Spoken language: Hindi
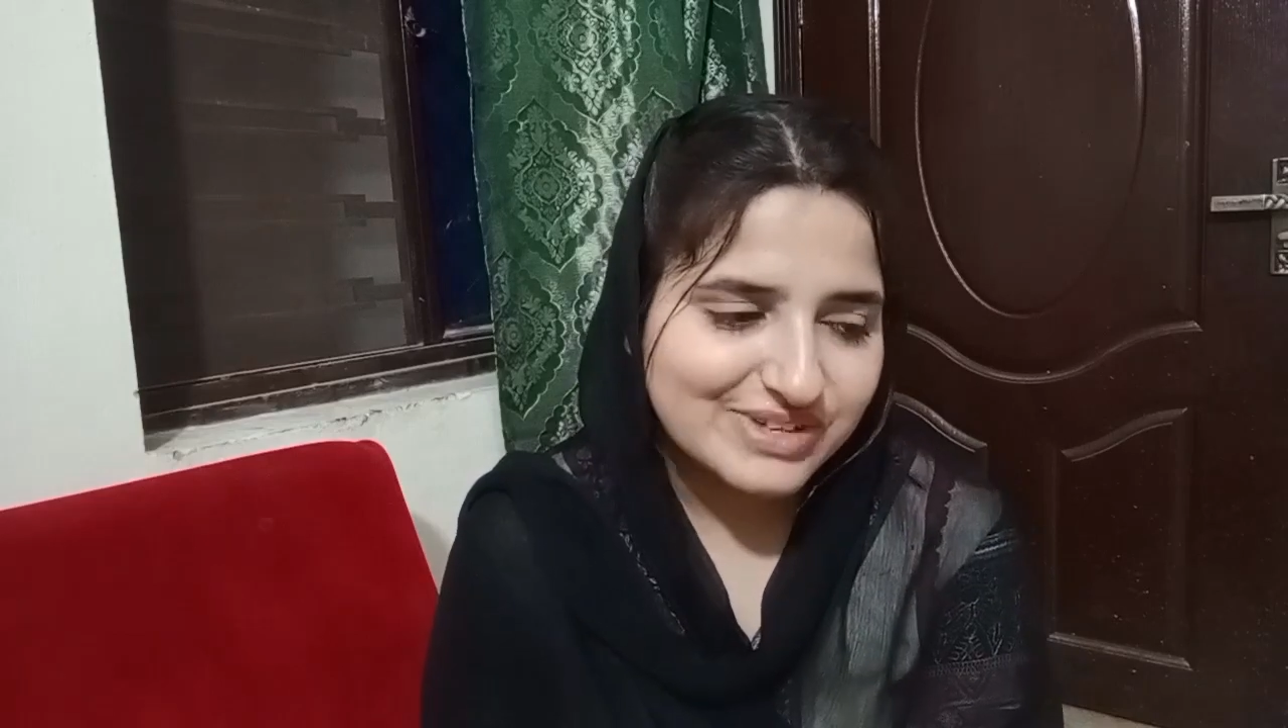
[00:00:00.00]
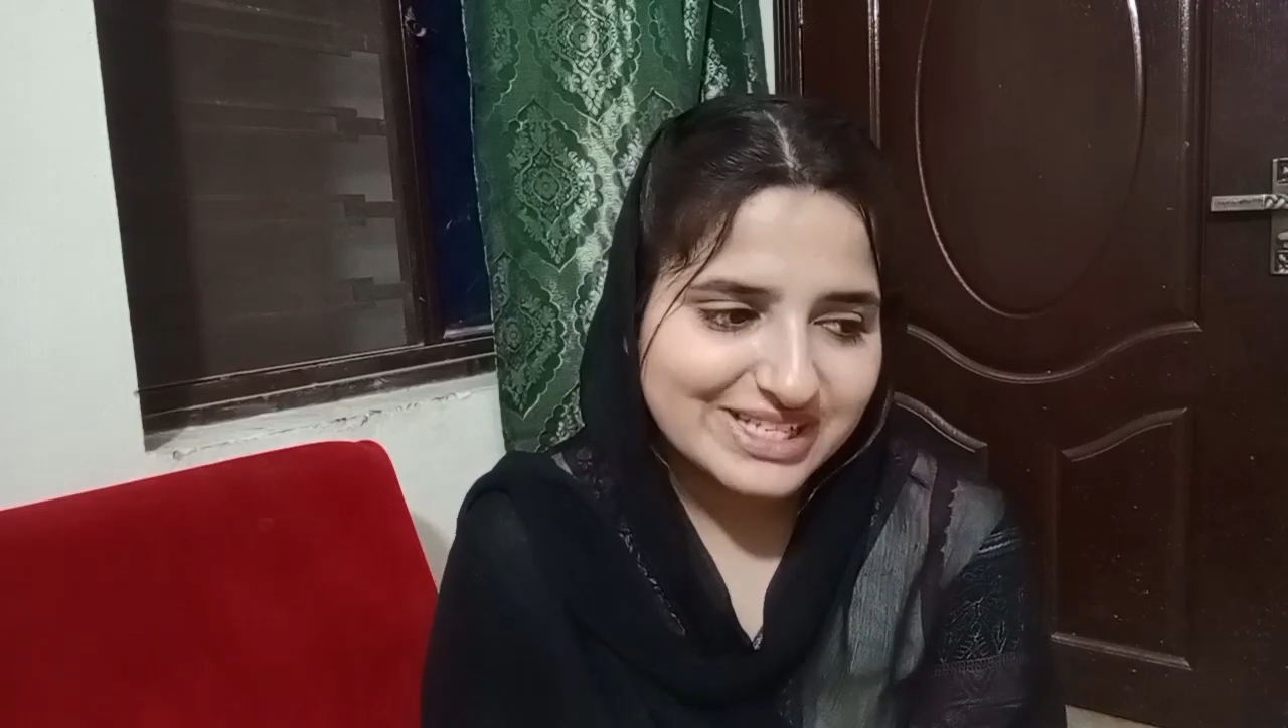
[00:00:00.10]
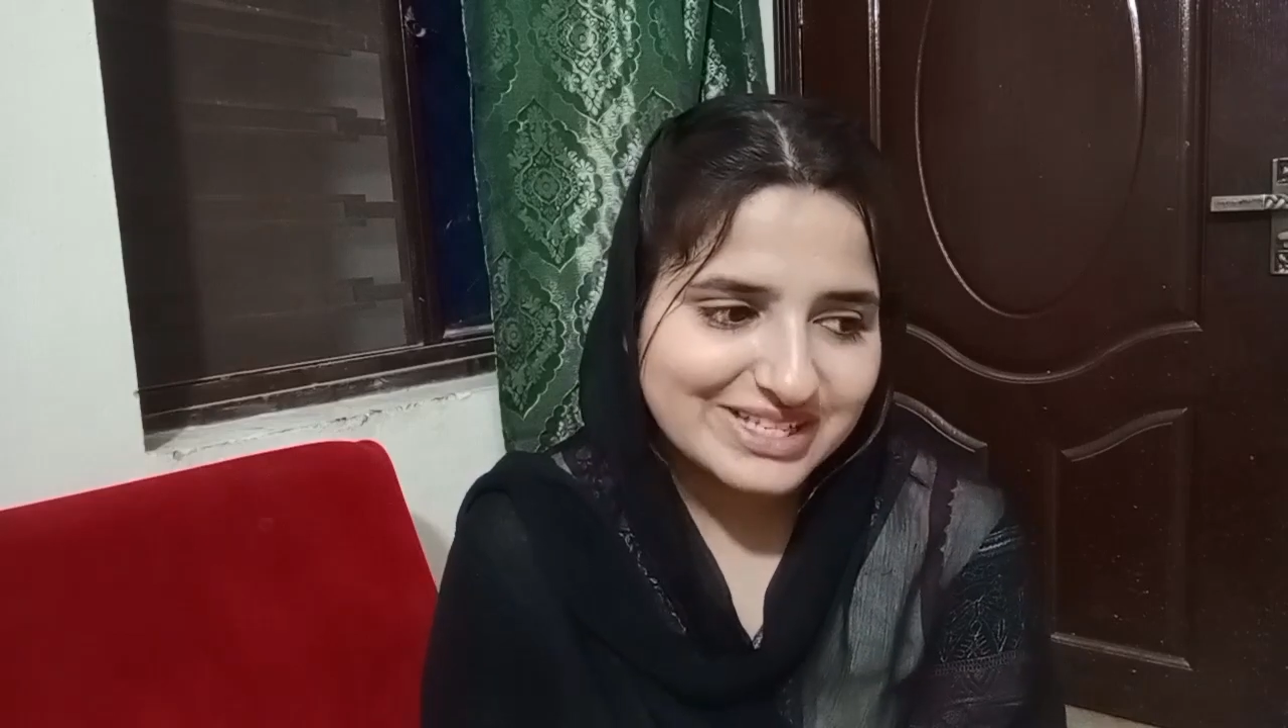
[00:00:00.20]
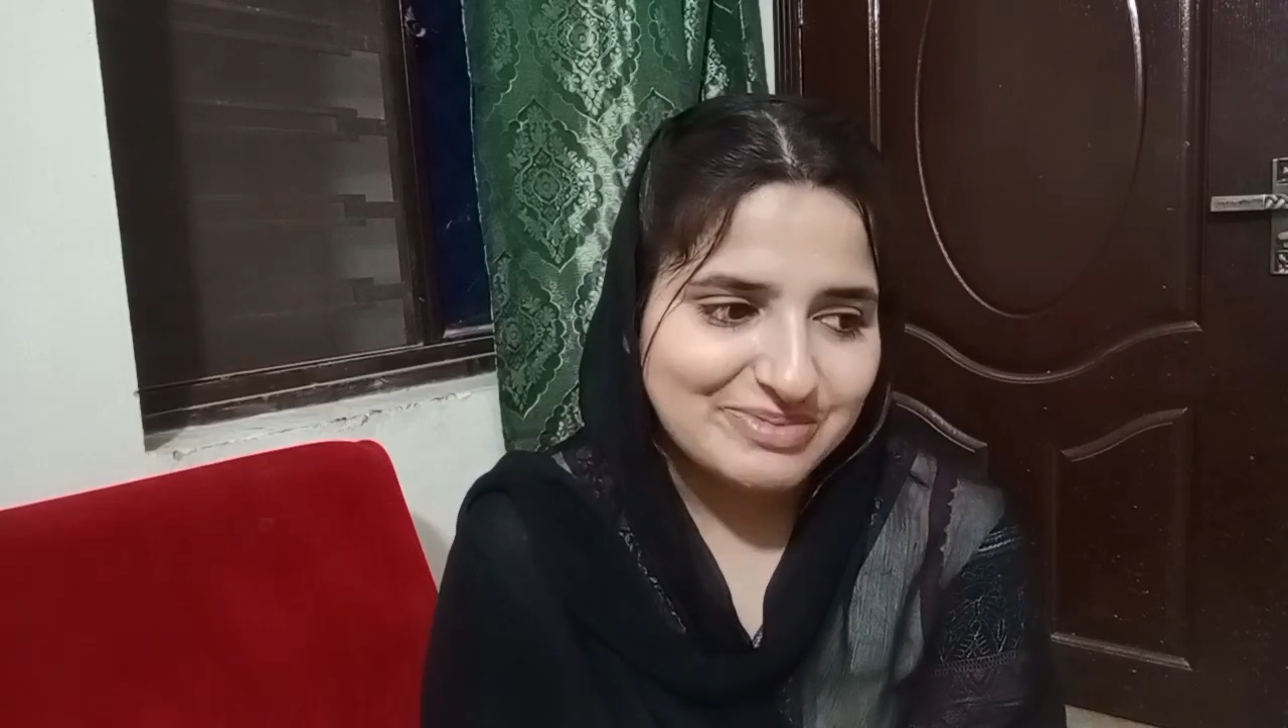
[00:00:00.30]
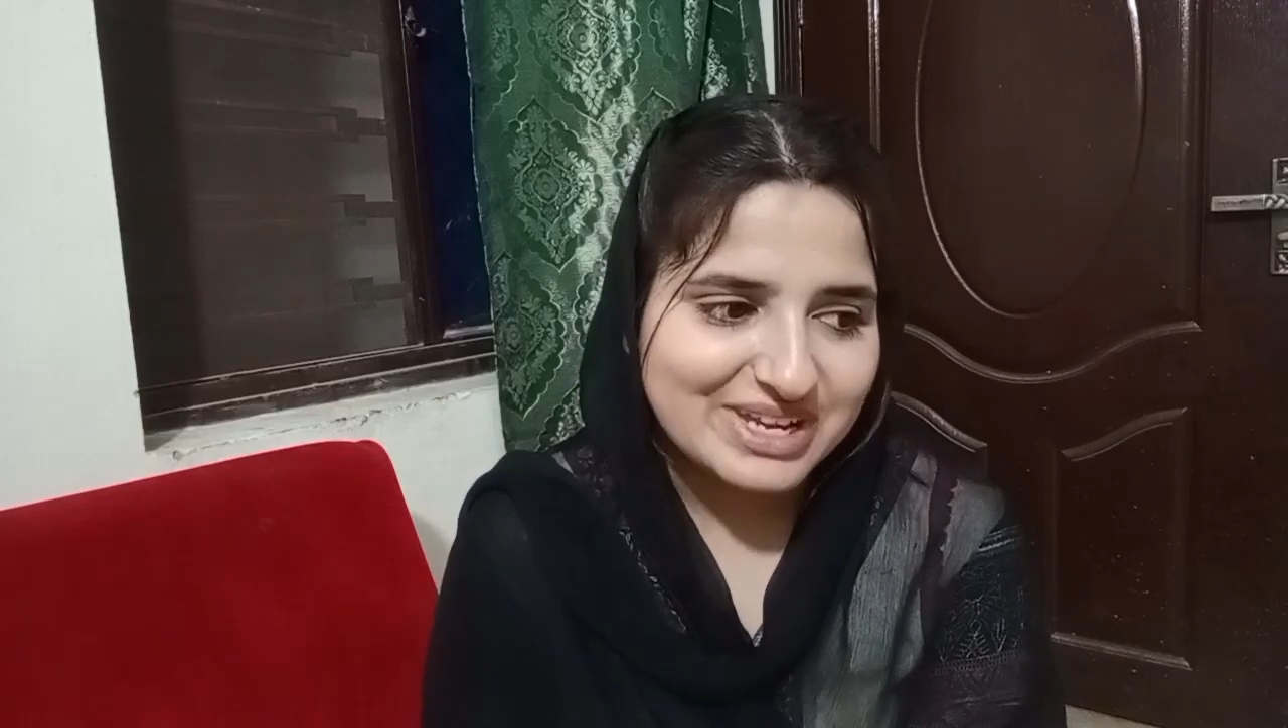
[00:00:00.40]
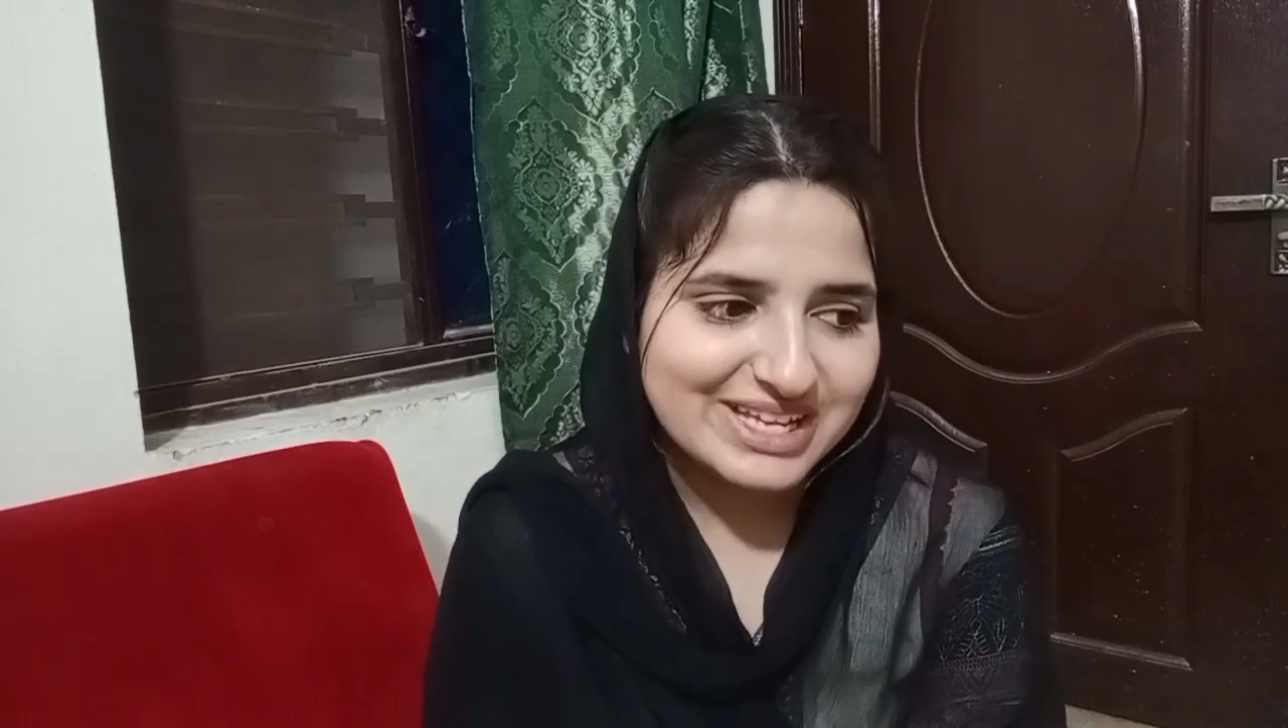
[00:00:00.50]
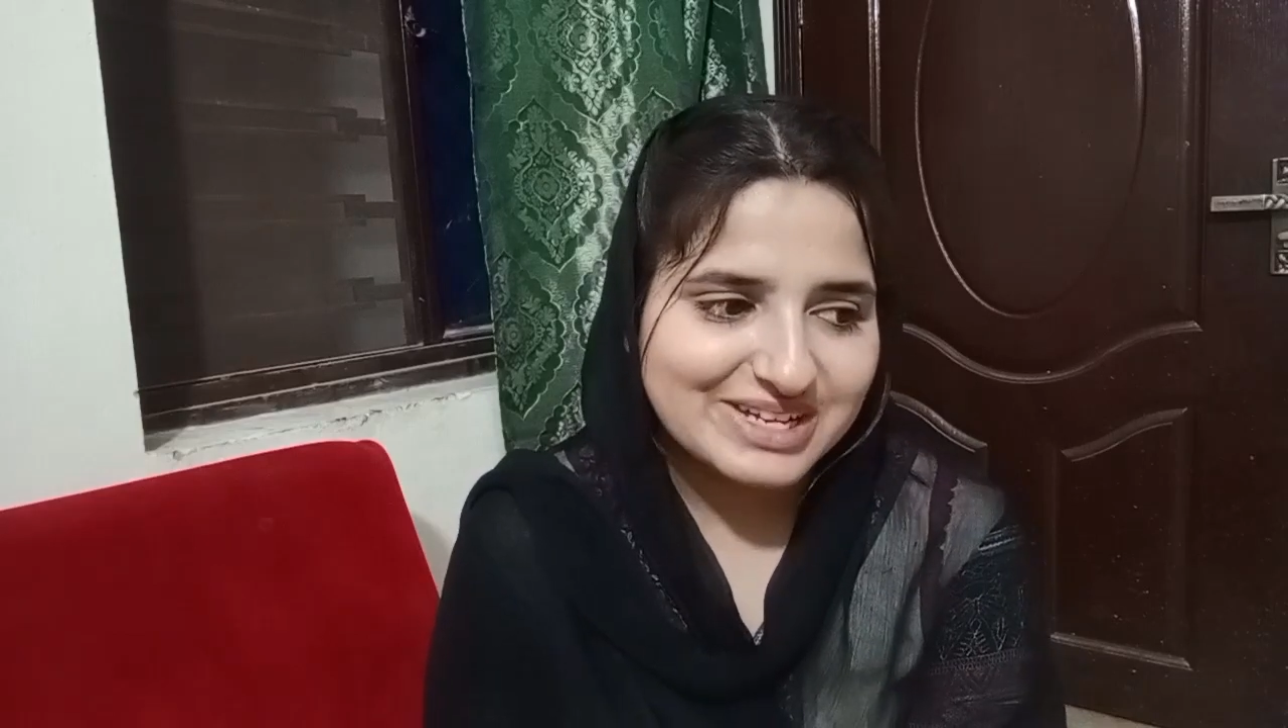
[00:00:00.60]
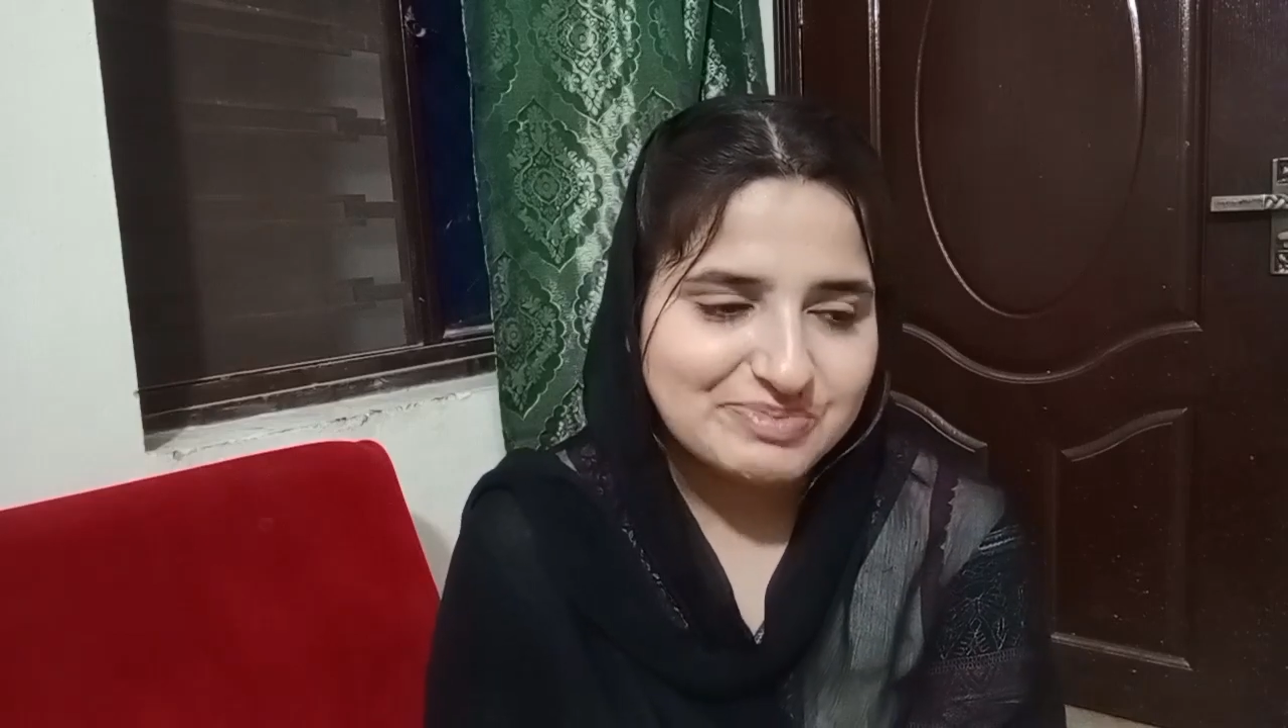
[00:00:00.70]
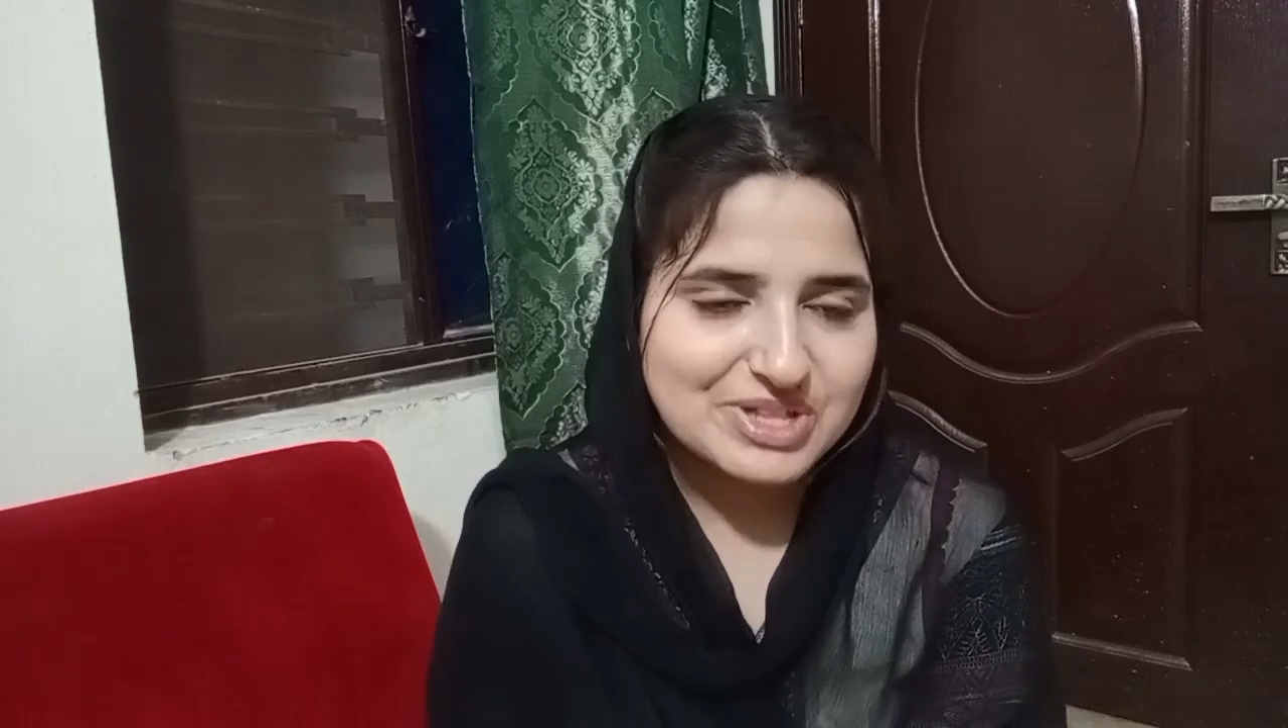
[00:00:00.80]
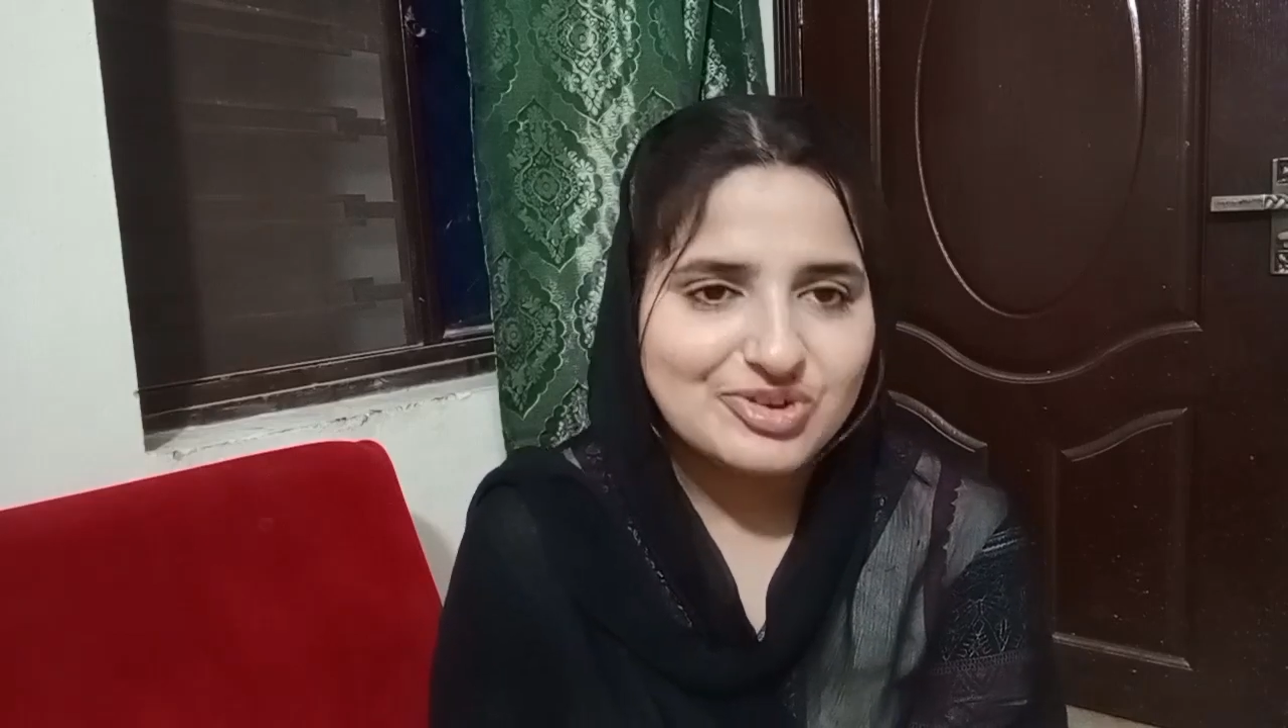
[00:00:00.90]
वजह से मैं नहीं कर
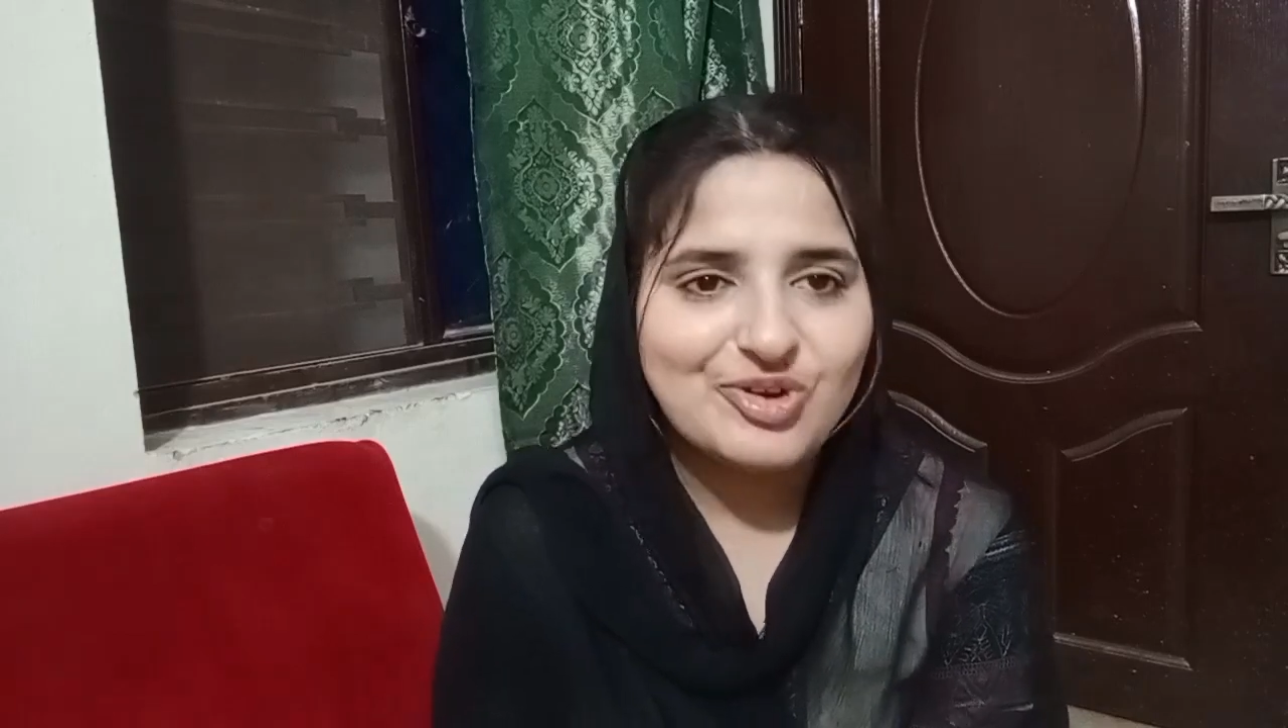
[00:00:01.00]
पाती